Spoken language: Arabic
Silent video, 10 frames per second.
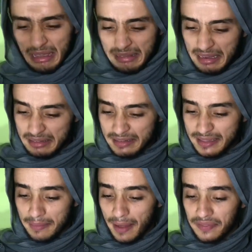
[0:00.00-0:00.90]
اختي
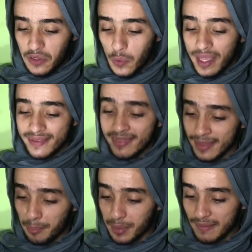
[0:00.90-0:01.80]
زينتي ما عندي شويه
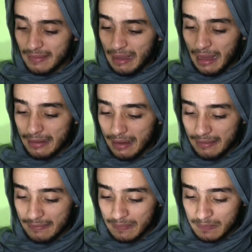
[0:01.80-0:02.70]
ذنب الله
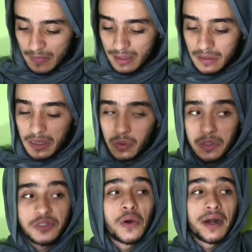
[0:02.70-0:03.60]

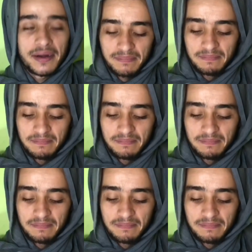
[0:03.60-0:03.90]
نعيطوا للجوهر